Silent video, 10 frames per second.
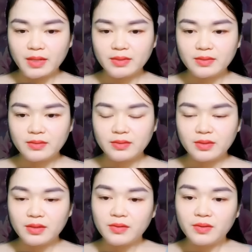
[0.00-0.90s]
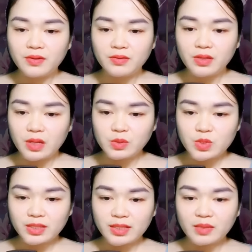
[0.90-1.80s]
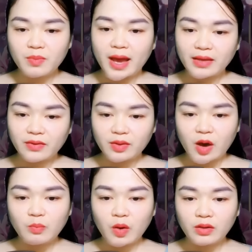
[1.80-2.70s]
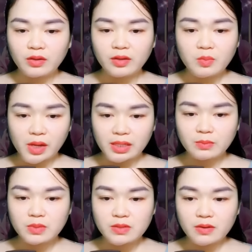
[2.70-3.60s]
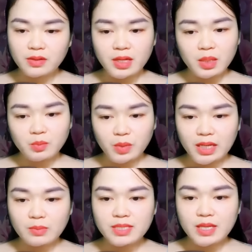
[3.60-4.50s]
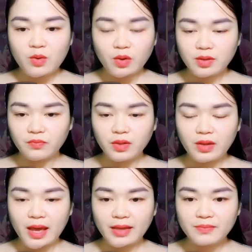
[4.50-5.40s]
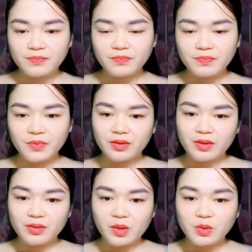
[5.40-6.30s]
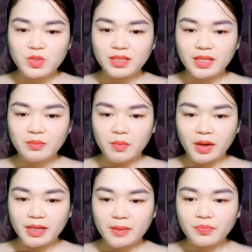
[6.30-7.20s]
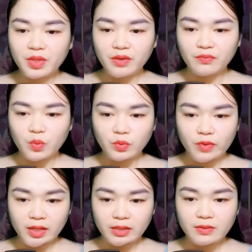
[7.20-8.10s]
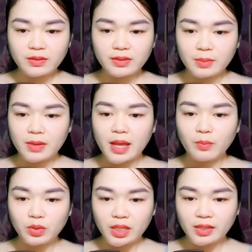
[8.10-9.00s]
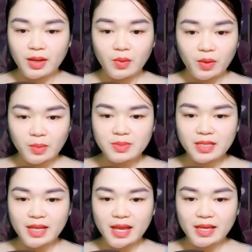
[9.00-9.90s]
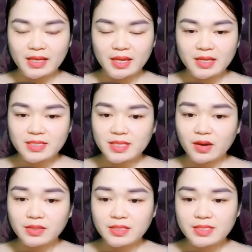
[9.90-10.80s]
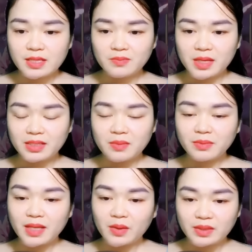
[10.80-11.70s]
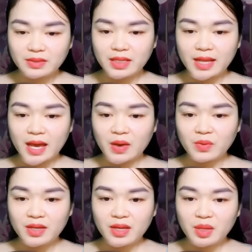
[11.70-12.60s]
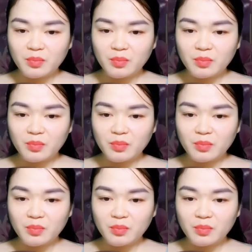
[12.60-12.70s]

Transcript: hay biết. Liệu chuyện tình mà hai người họ bỏ lỡ 10 năm trước, 10 năm sau có được viết lại? Câu chuyện tình 10 năm tỷ phú về nước tìm lại mối tình đầu hấp dẫn này sẽ có những diễn biến tiếp theo như thế nào?